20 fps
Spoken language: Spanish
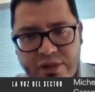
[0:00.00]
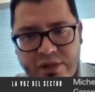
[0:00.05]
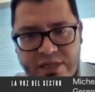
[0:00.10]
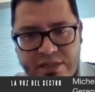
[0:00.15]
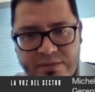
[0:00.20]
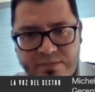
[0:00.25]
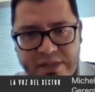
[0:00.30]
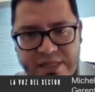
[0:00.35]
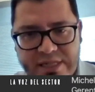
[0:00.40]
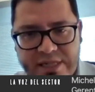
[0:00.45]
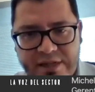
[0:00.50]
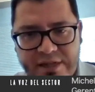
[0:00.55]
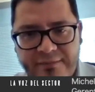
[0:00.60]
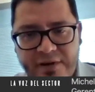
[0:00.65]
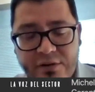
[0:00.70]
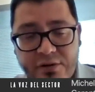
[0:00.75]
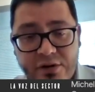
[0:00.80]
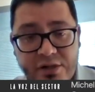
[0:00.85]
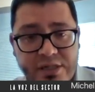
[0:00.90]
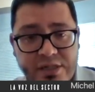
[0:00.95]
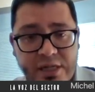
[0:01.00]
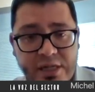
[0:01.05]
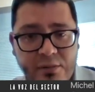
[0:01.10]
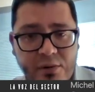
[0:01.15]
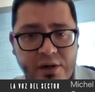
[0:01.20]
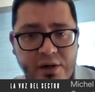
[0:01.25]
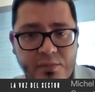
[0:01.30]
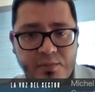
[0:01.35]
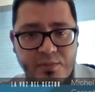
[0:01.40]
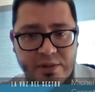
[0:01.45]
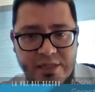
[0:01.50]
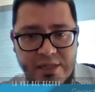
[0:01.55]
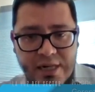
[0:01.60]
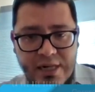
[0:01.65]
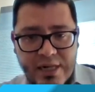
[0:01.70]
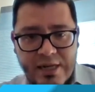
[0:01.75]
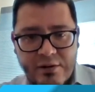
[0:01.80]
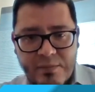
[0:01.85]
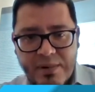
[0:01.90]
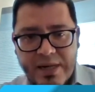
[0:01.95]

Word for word: muy específicos y bueno, pues claro,